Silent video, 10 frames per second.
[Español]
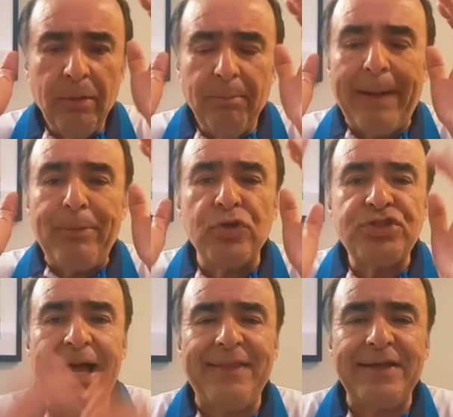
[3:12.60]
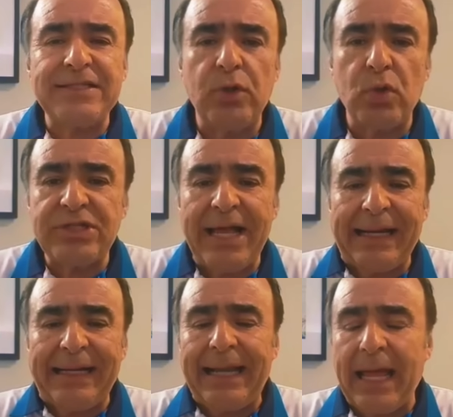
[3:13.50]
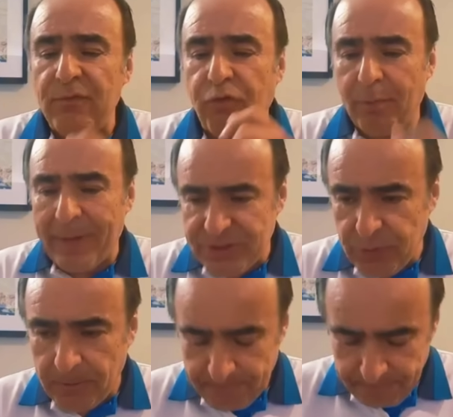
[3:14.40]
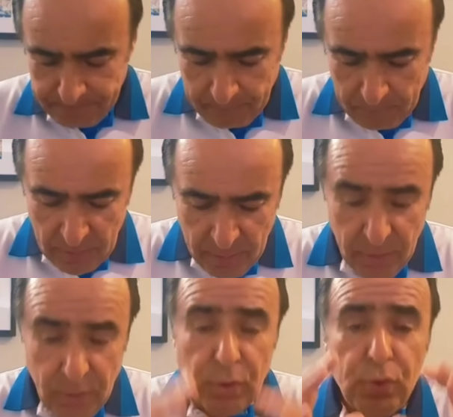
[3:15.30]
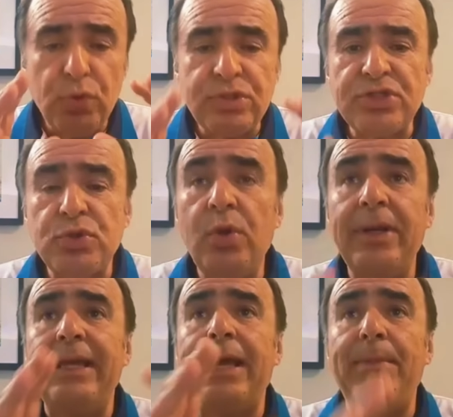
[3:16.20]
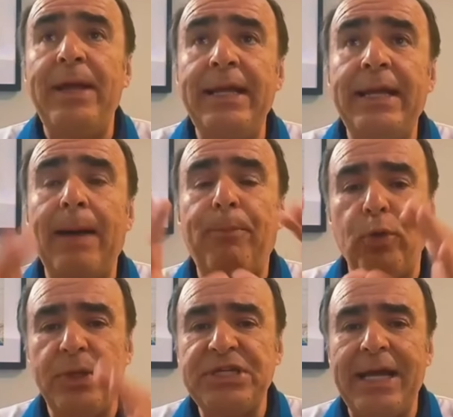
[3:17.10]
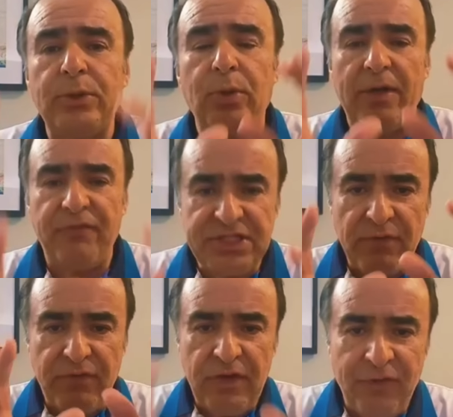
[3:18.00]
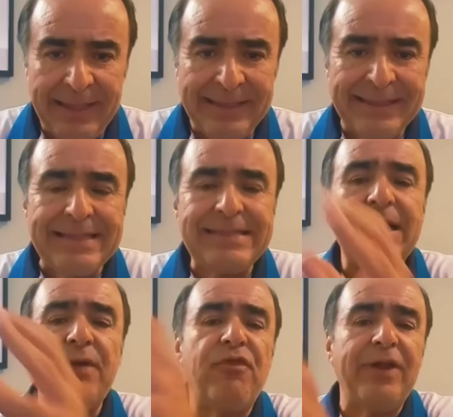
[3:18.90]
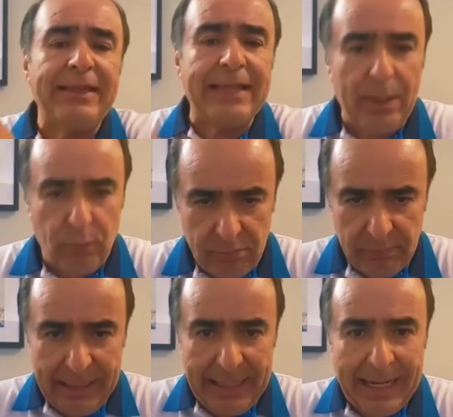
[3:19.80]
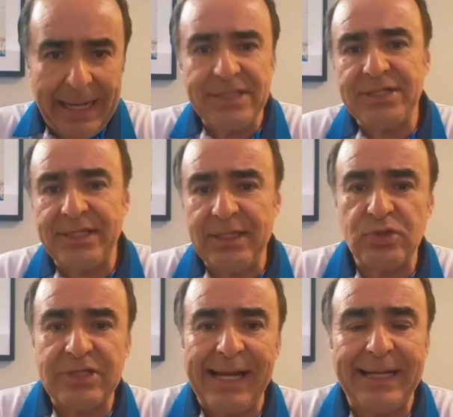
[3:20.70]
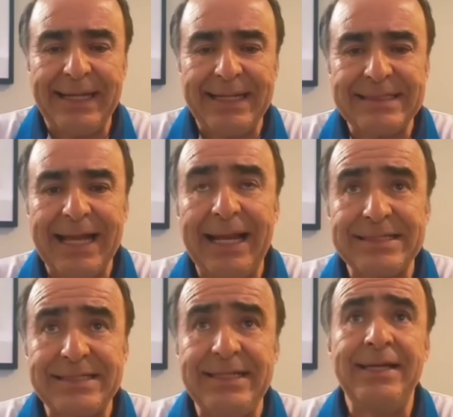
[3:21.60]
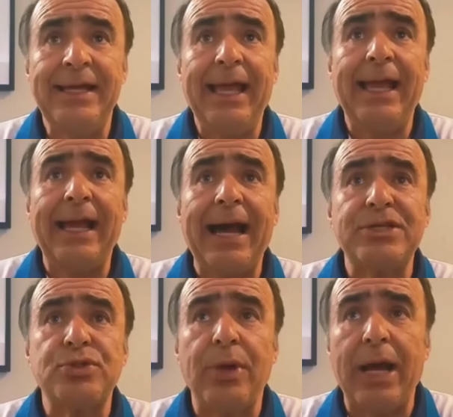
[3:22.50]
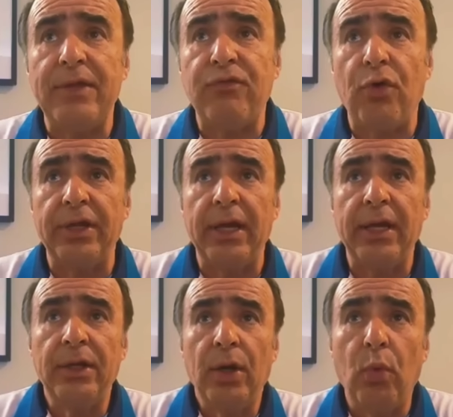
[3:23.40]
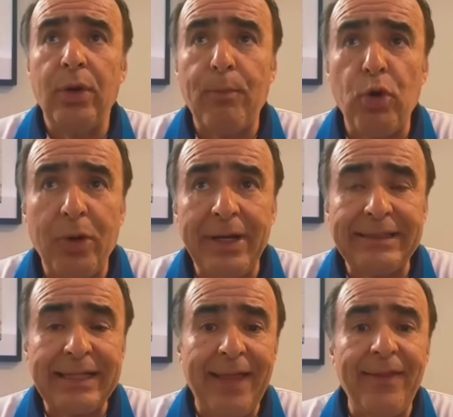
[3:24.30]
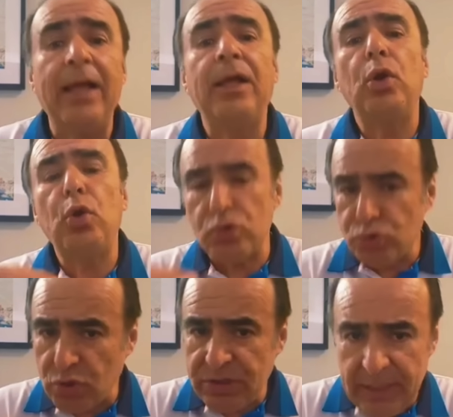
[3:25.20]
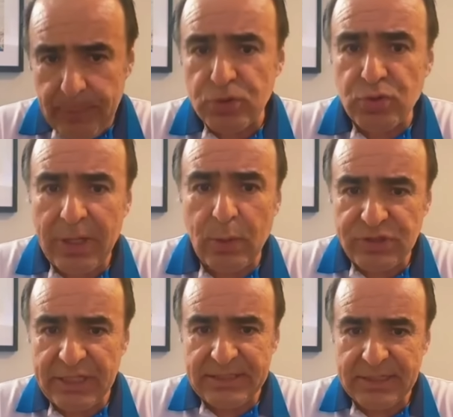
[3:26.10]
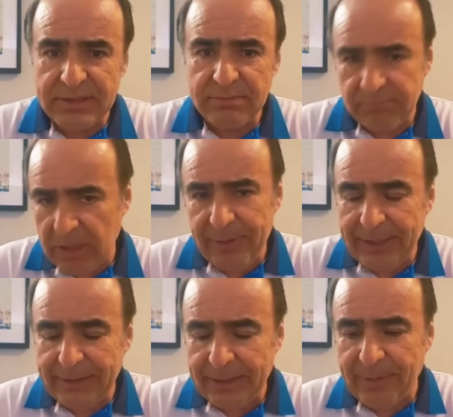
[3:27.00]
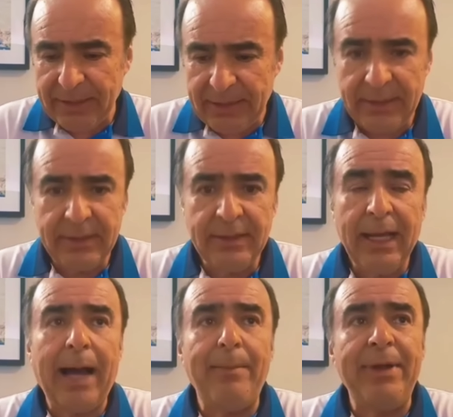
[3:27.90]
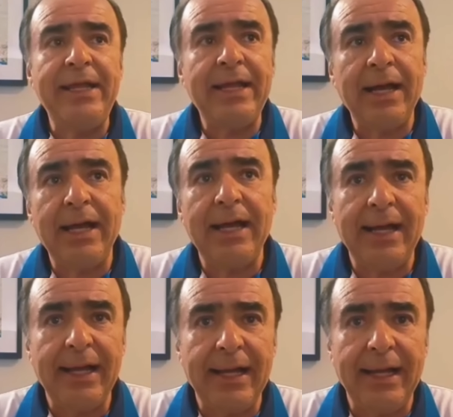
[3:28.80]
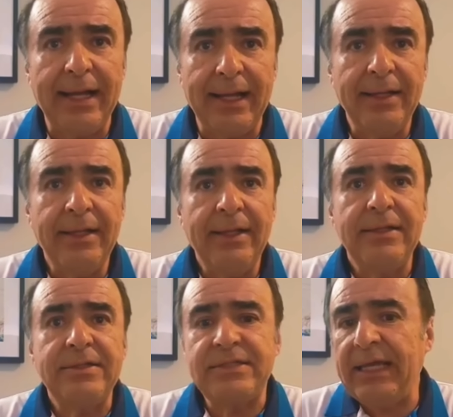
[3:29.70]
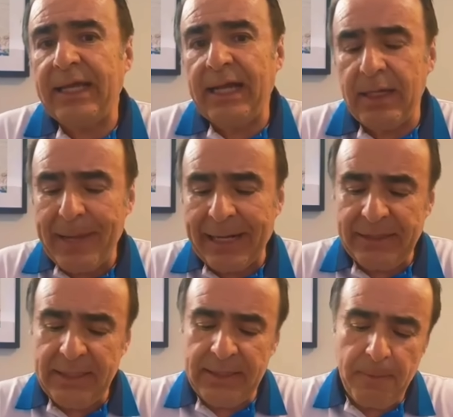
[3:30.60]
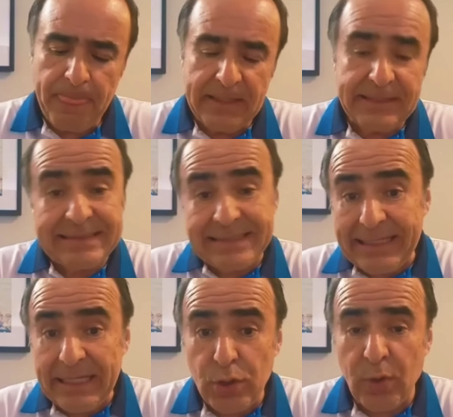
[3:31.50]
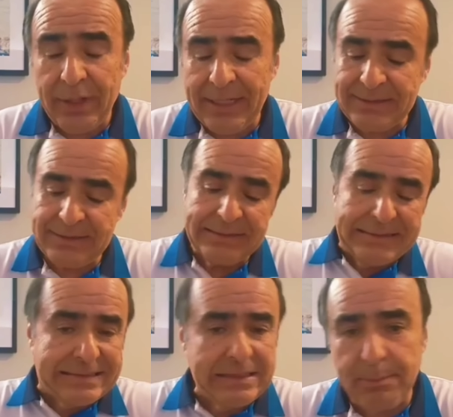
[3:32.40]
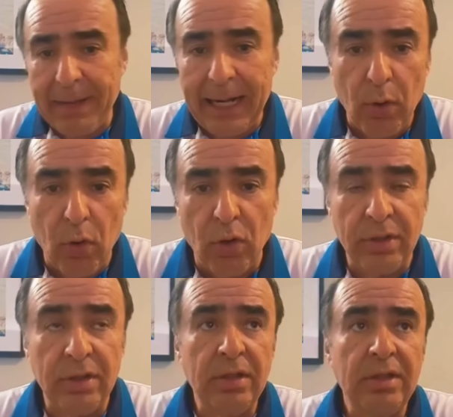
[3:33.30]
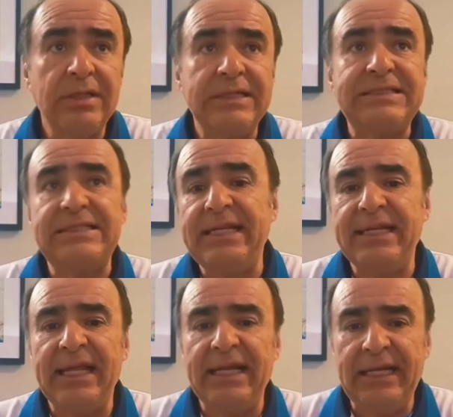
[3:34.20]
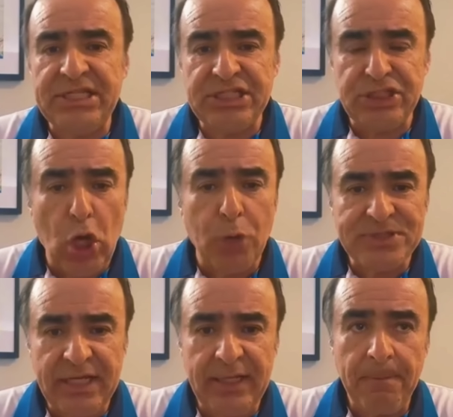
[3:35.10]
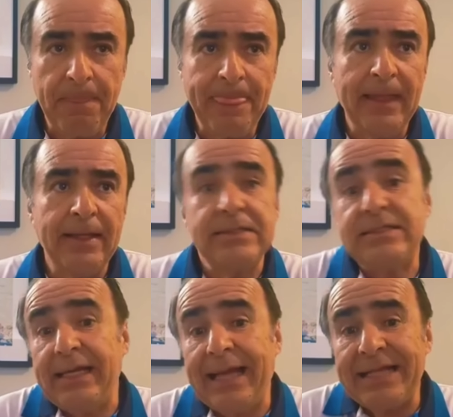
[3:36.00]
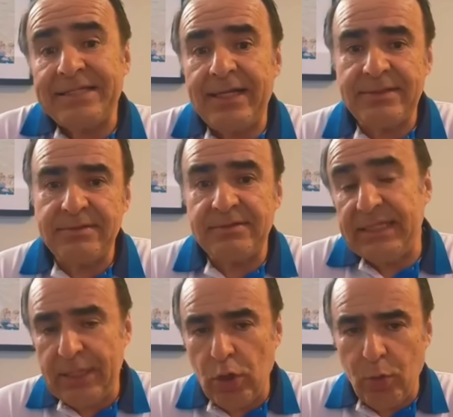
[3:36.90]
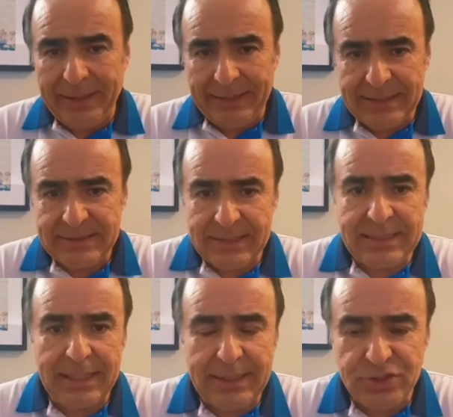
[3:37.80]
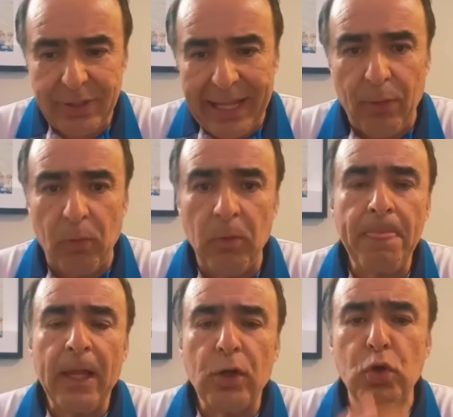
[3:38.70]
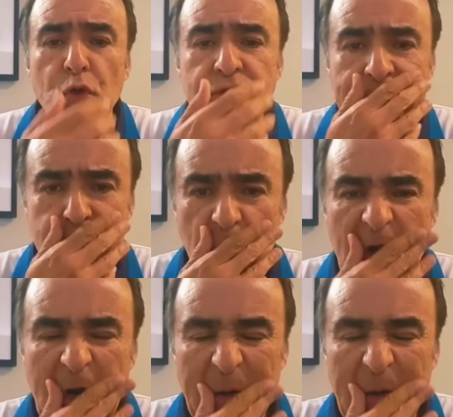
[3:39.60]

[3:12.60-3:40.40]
vámonos a desglosar la información. Cruz Azul y América aprovechando la fecha FIFA se enfrentaron en la cancha de Los Ángeles Galaxy en Carson, California. Una muy buena entrada, los dos equipos con ausencias, evidentemente. América sin Henry Martin, sin Quiñones, sin Malagón, sin Lichnowsky, sin Cáceres, sin Diego Valdés que está lesionado. Cruz Azul